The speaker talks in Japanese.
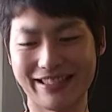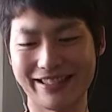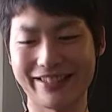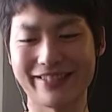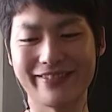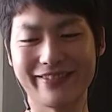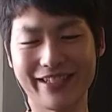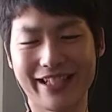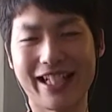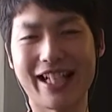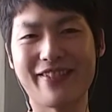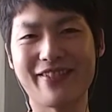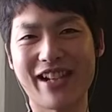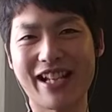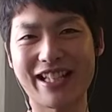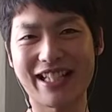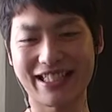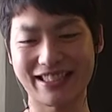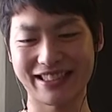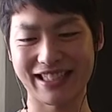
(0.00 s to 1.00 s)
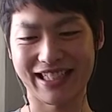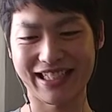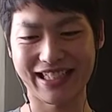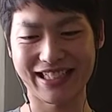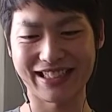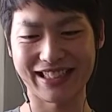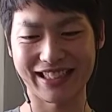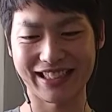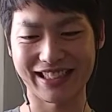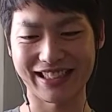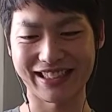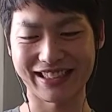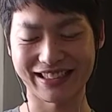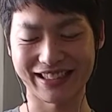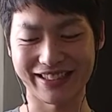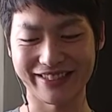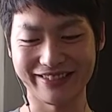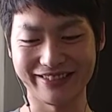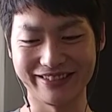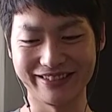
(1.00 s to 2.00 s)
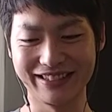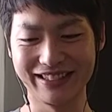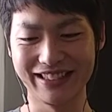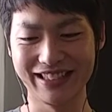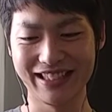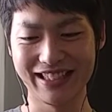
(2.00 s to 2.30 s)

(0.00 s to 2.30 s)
それもね、名前出して話しちゃったんですけど、